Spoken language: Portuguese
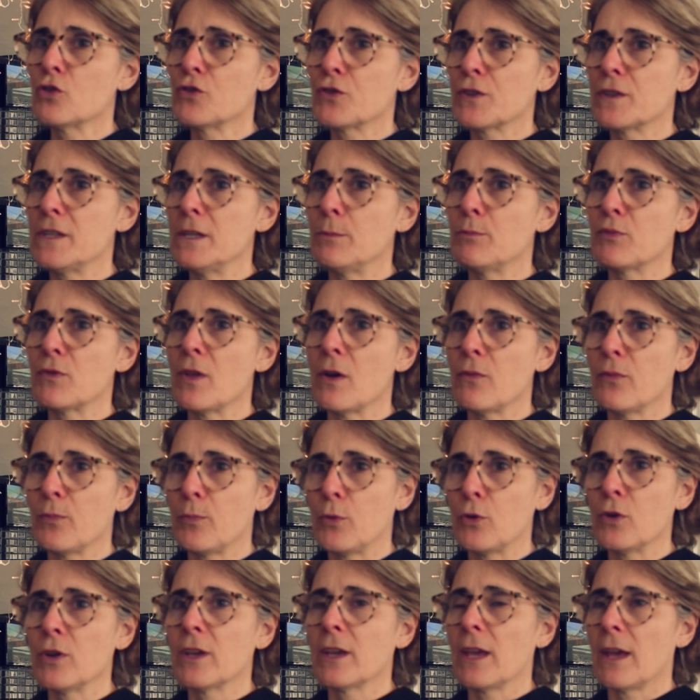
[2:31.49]
outro tipo de
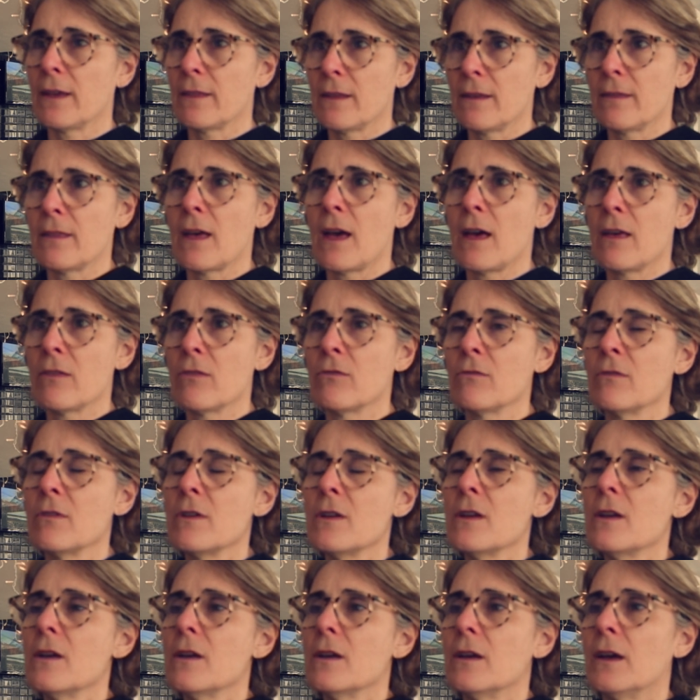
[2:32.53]
apoio que era dado
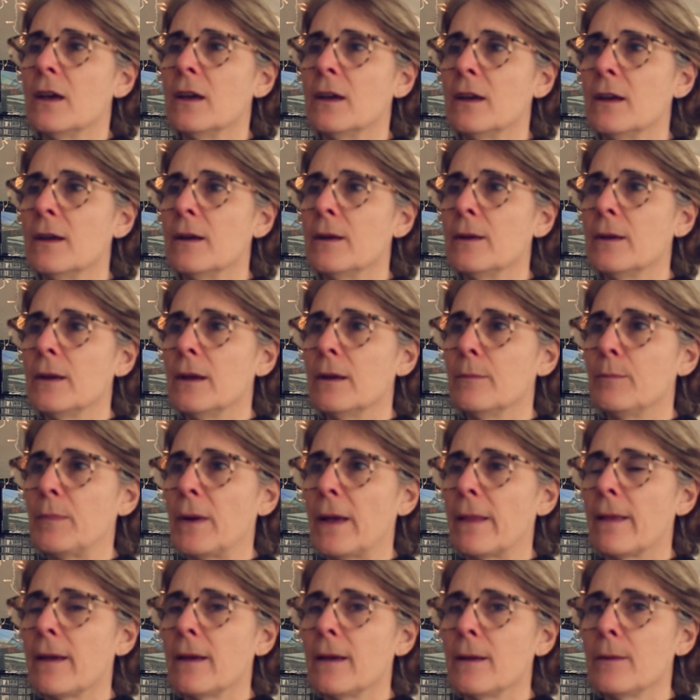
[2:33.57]
uh,
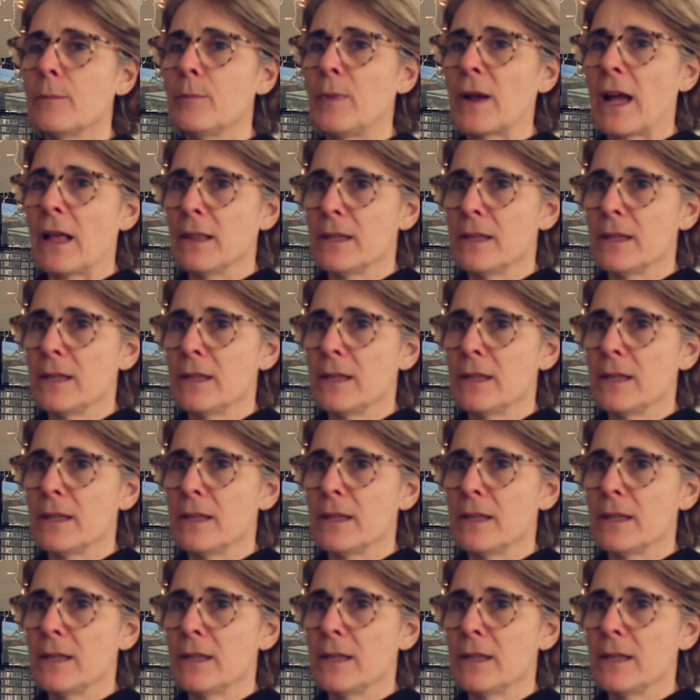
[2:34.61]
para, para a